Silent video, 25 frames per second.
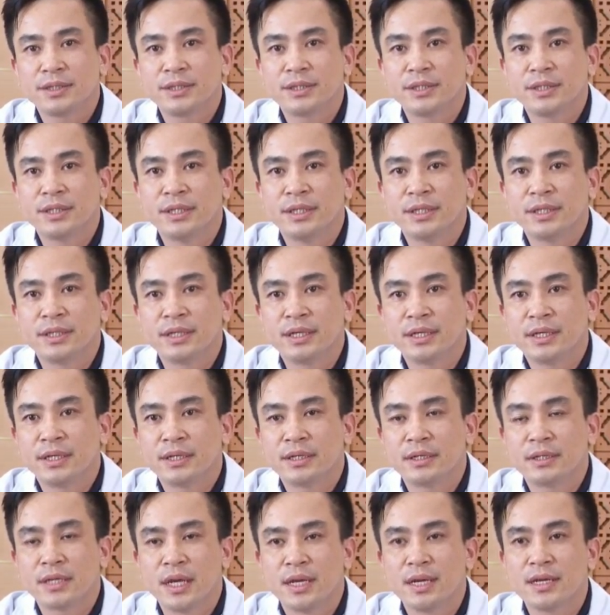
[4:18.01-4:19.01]
à,
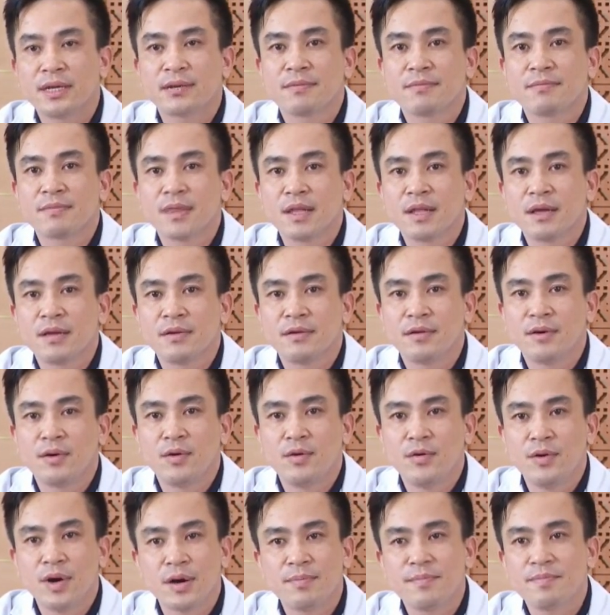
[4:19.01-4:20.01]
thận
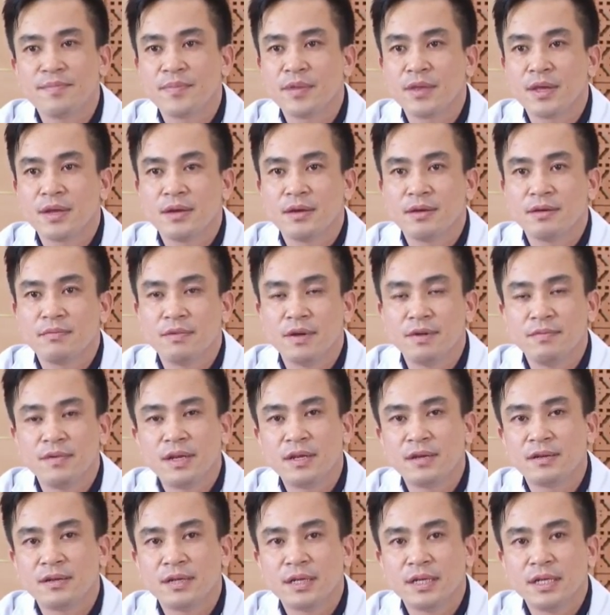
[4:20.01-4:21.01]
hô hấp vân vân